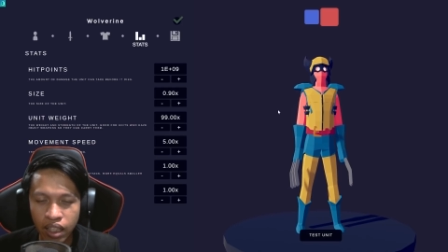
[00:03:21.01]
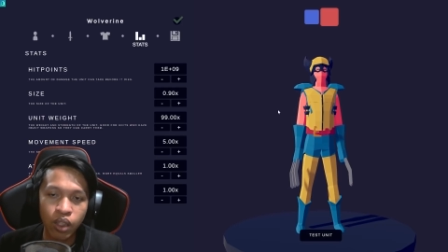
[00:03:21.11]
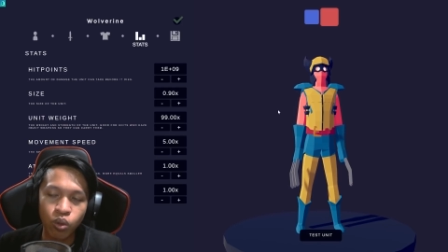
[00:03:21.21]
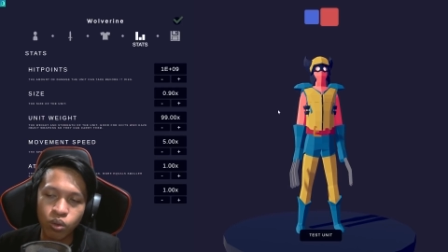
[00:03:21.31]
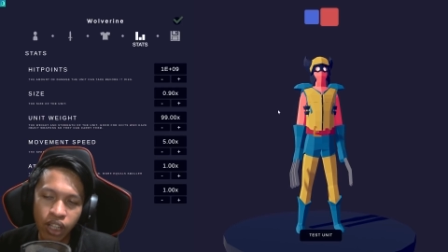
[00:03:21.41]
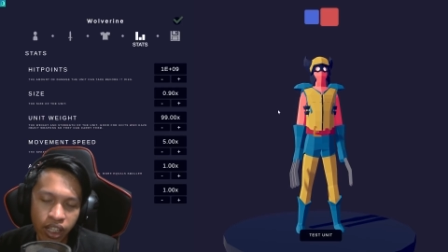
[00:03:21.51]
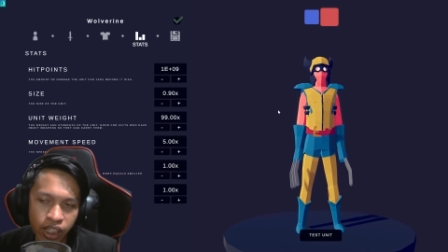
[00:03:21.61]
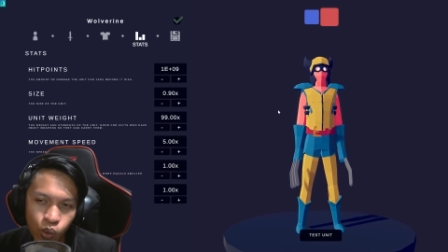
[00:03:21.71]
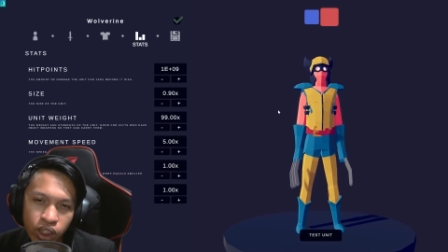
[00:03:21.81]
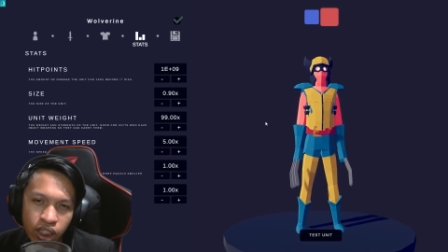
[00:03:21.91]
1 dengan
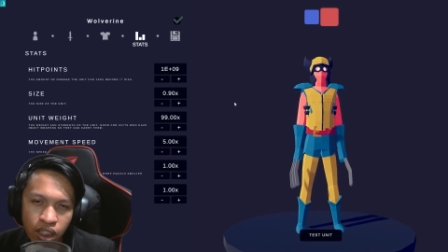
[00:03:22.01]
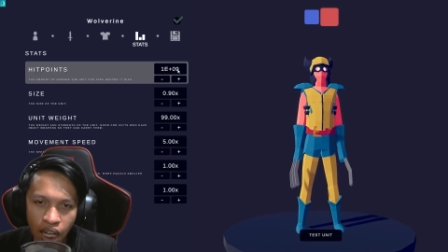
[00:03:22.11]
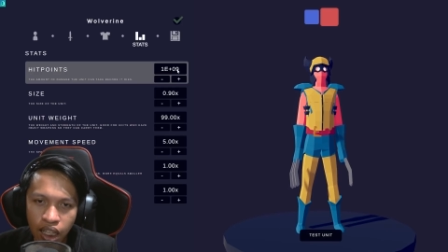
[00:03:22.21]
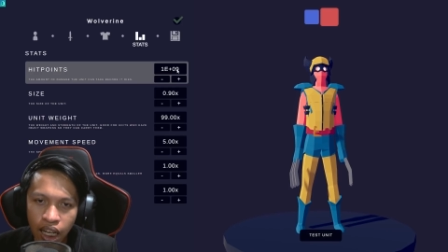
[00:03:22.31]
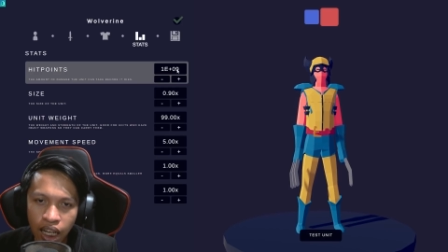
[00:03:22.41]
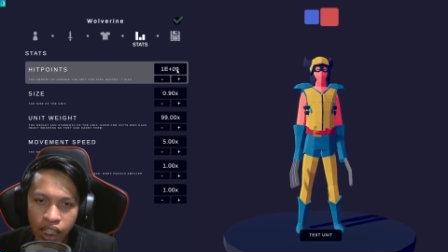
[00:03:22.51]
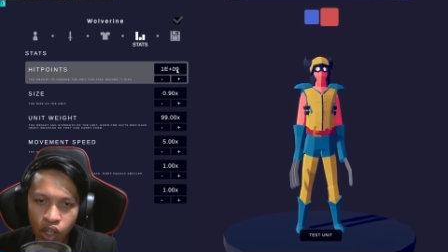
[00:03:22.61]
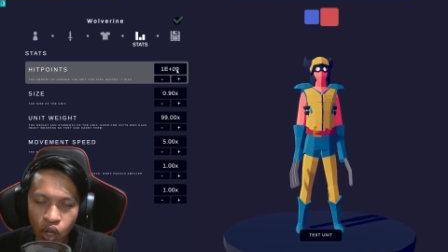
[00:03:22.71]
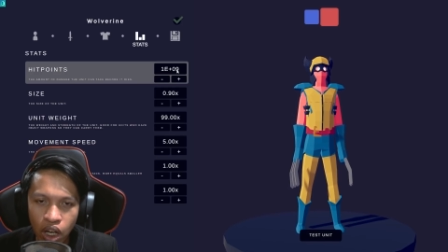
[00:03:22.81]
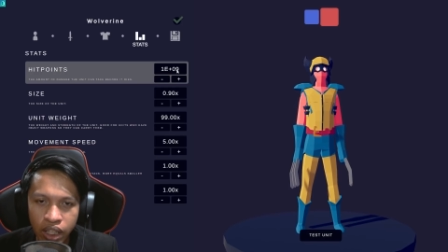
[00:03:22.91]
diikuti angka
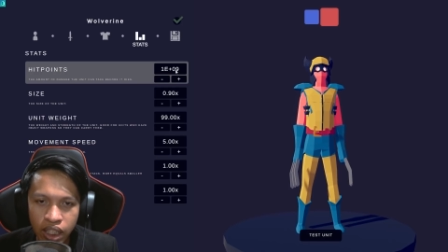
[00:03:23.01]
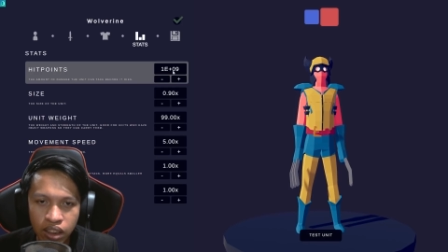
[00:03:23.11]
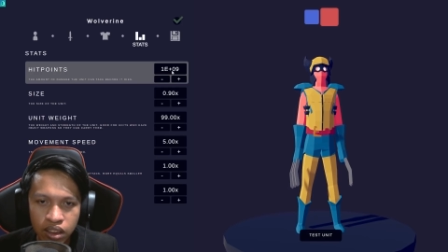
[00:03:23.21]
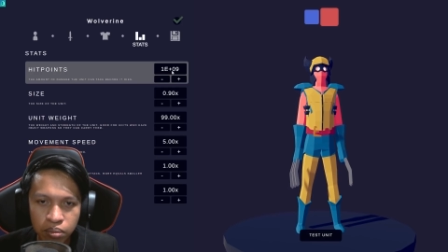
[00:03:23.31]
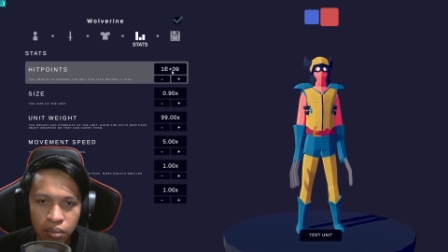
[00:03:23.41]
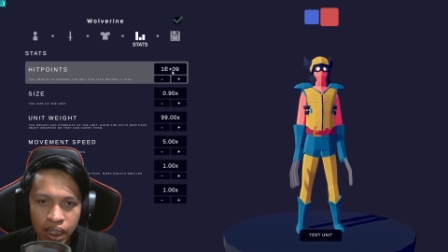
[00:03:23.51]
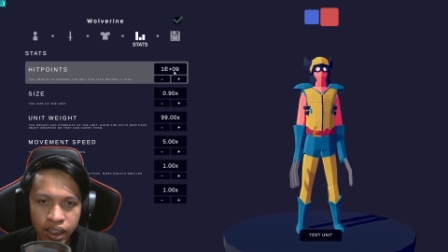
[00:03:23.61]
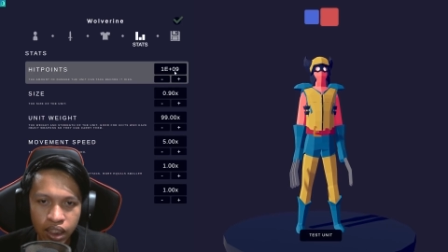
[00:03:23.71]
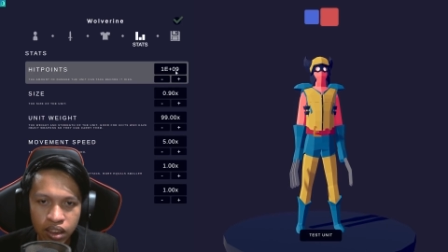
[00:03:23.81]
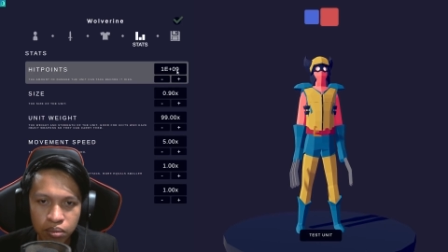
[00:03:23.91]
nolnya
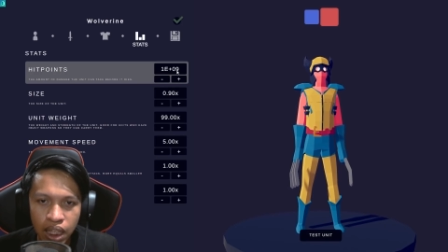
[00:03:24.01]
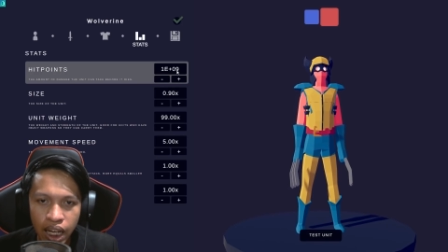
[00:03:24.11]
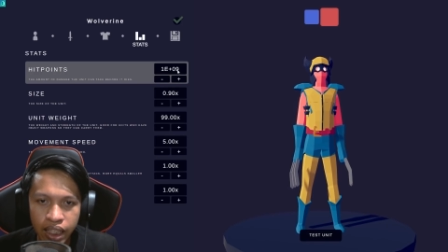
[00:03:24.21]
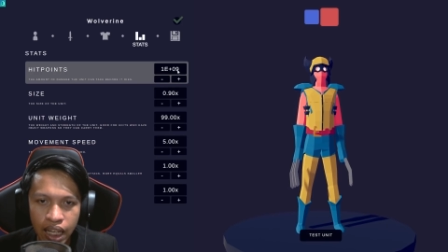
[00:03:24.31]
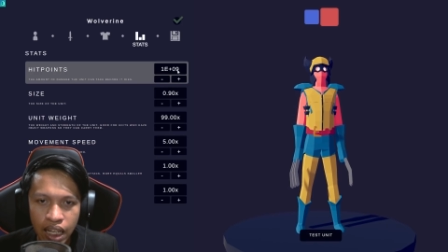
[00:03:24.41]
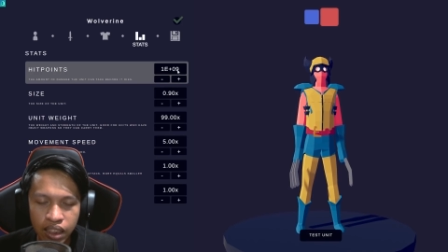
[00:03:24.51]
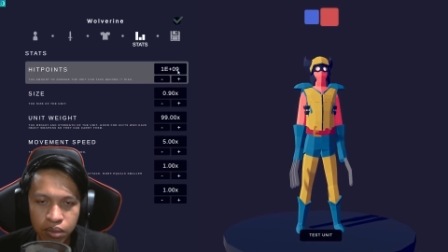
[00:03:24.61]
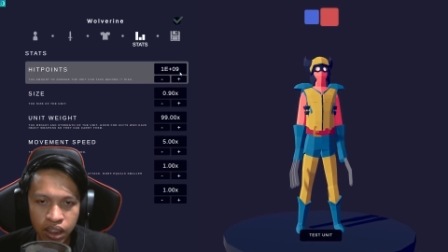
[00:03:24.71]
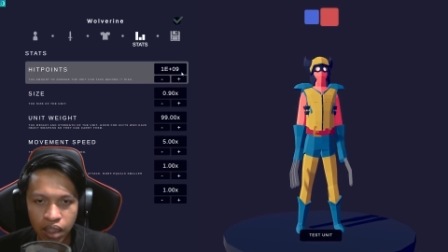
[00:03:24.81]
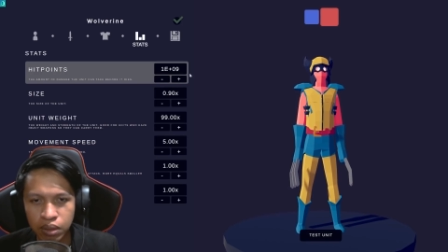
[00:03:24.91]
sebanyak 9 kali
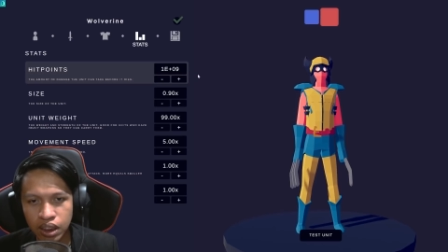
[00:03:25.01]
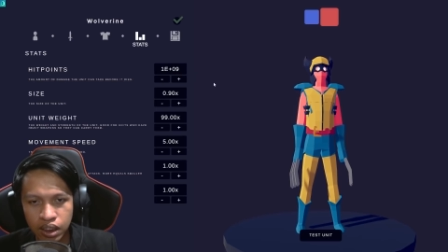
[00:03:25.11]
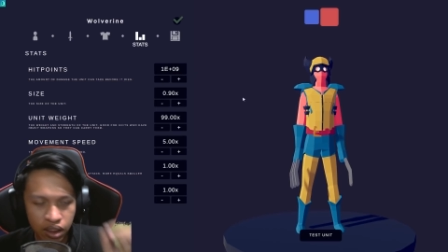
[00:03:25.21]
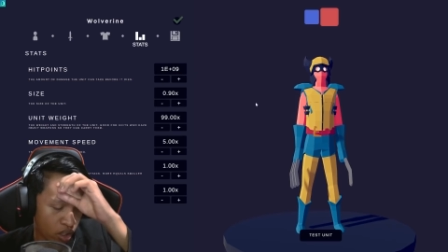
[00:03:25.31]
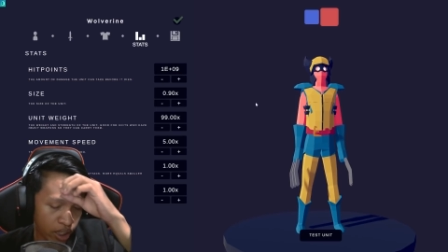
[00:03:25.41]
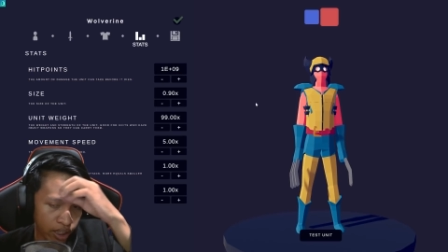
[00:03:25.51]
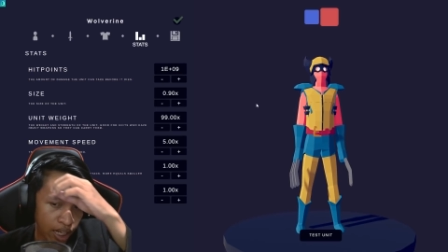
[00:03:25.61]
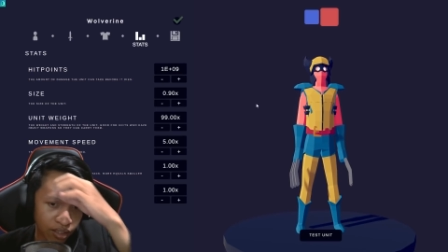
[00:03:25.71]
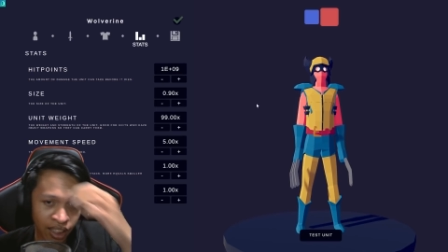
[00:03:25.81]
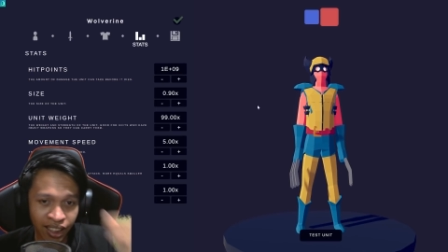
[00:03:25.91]
misalnya misis. Oke, ya.